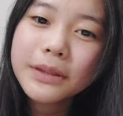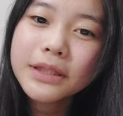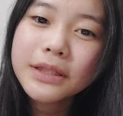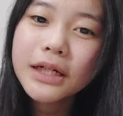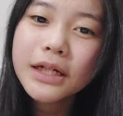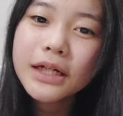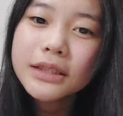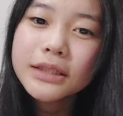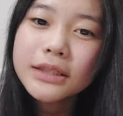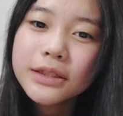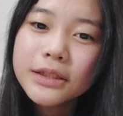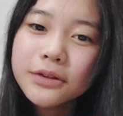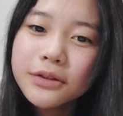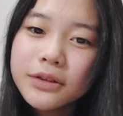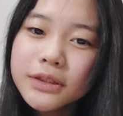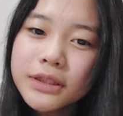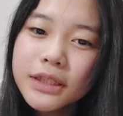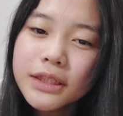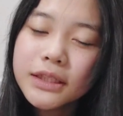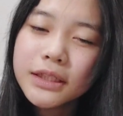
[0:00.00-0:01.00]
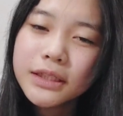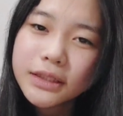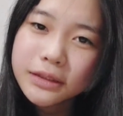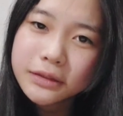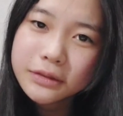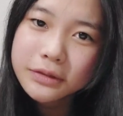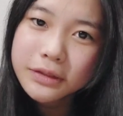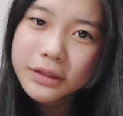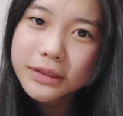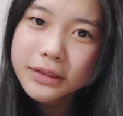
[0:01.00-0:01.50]
ターガチャのんちゃん出な
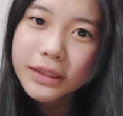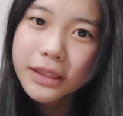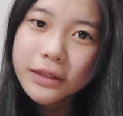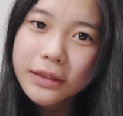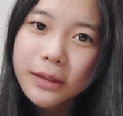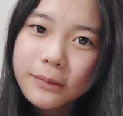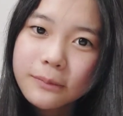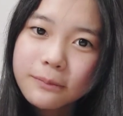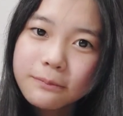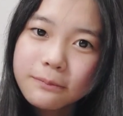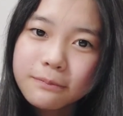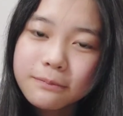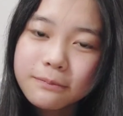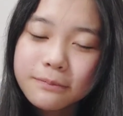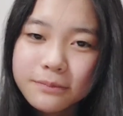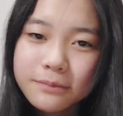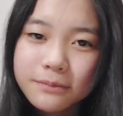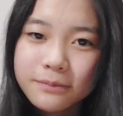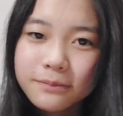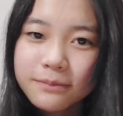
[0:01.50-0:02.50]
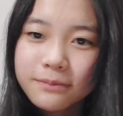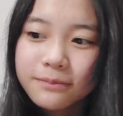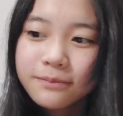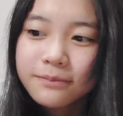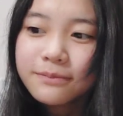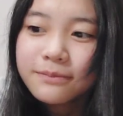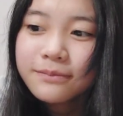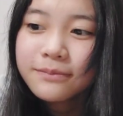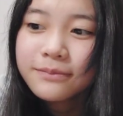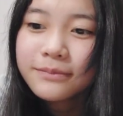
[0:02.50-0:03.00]
くて残念。
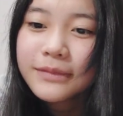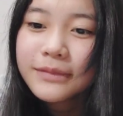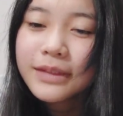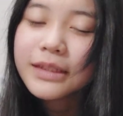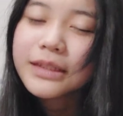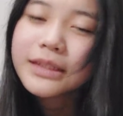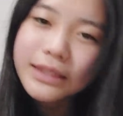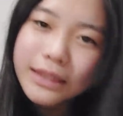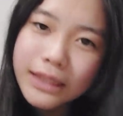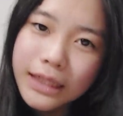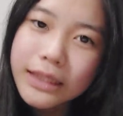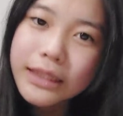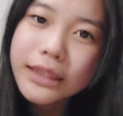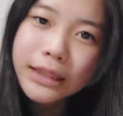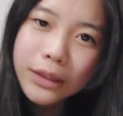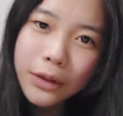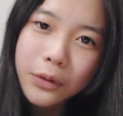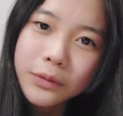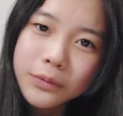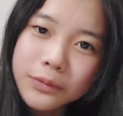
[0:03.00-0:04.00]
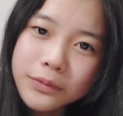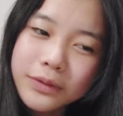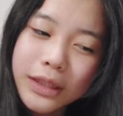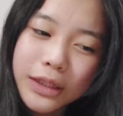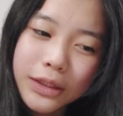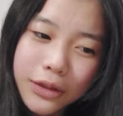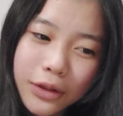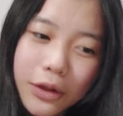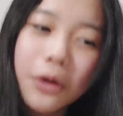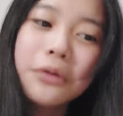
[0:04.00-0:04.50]
いつか出よう、出
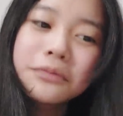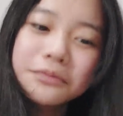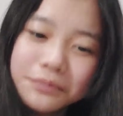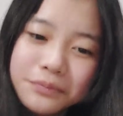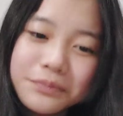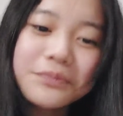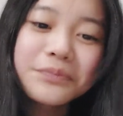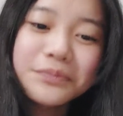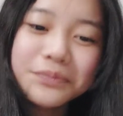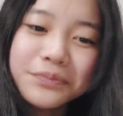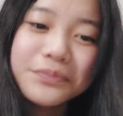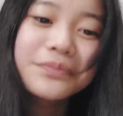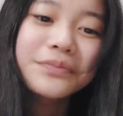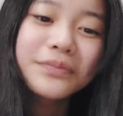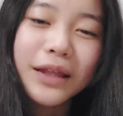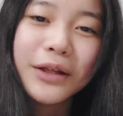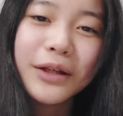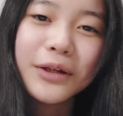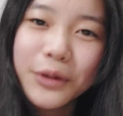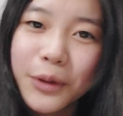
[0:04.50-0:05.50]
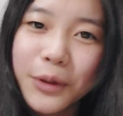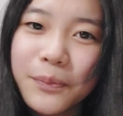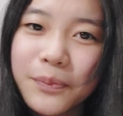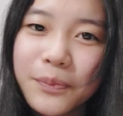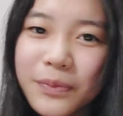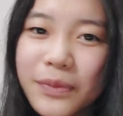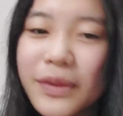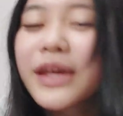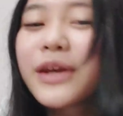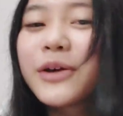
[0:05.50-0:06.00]
るよ、出るよ、
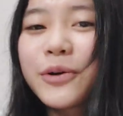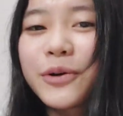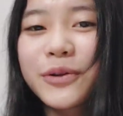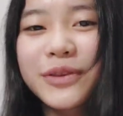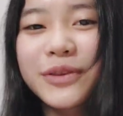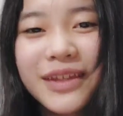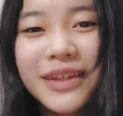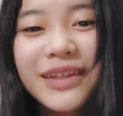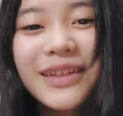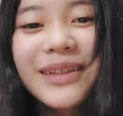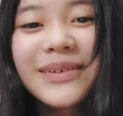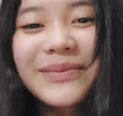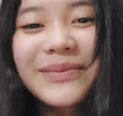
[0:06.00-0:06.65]
出ようってね。